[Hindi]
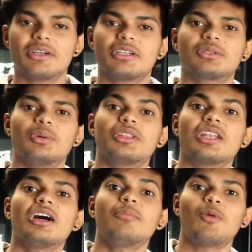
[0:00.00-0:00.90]
बर्नर्स को
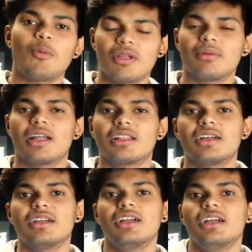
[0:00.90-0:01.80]
इतना पॉपुलर
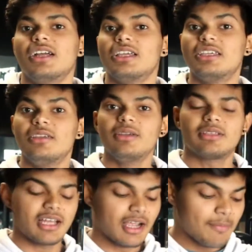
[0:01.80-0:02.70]
बनाता है
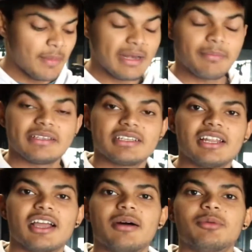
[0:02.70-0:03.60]
इसका मेन
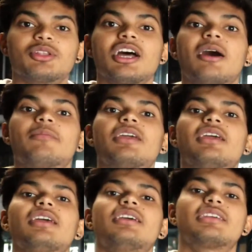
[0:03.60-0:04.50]
बेसिकली काम ये होता है
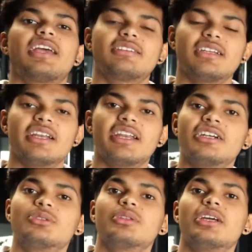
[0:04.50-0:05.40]
आपके इसके ऐसे
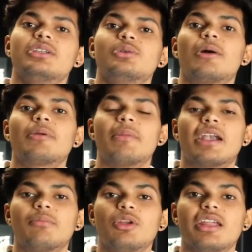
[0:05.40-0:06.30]
इंग्रेडिएंट्स होते हैं जो आपके
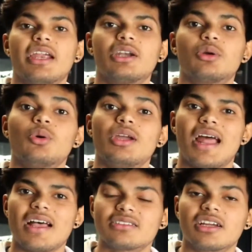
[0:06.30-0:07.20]
मेटाबॉलिक रेट को
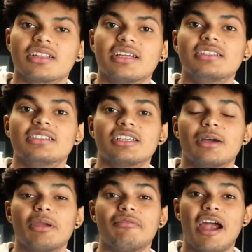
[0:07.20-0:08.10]
इन्हांस करते हैं जिससे
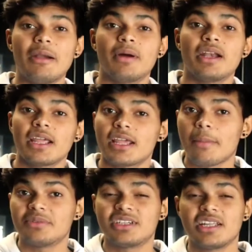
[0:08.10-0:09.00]
आपकी फैट बर्निंग
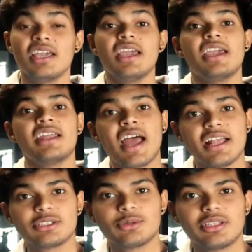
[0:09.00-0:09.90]
कैपेसिटी
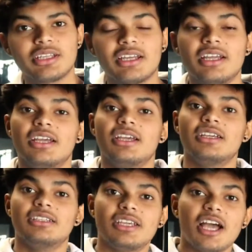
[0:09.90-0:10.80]
इन्हांस होती है
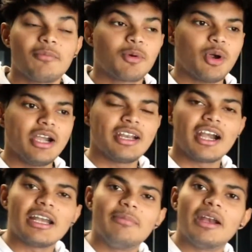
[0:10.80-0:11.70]
ये आपको
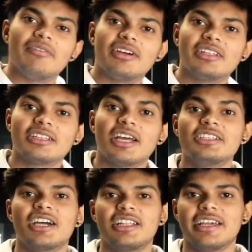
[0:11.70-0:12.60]
इंडायरेक्टली बेनिफिट देता
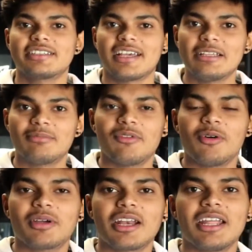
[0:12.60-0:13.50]
है ज़्यादा एक्सरसाइज
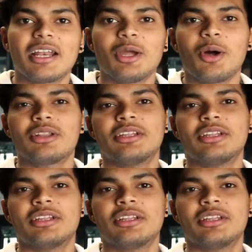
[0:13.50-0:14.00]
परफॉर्म करने के लिए और